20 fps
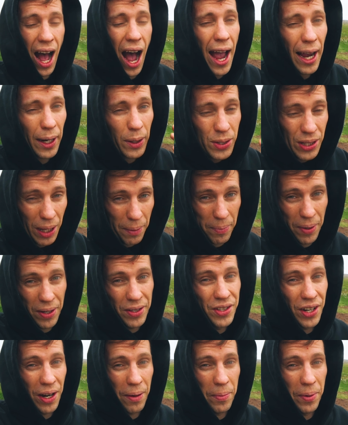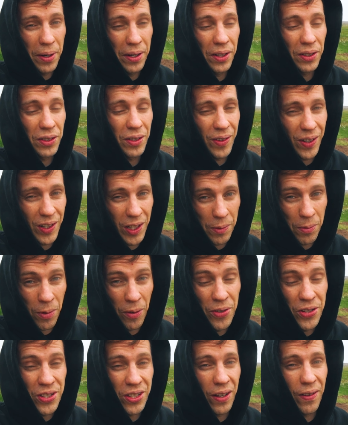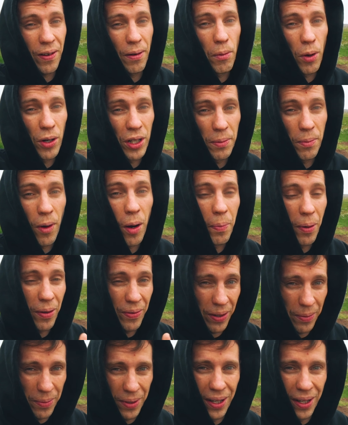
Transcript: A jak już tam będziemy, no to wiadomo, wszystko Wam o nim opowiem.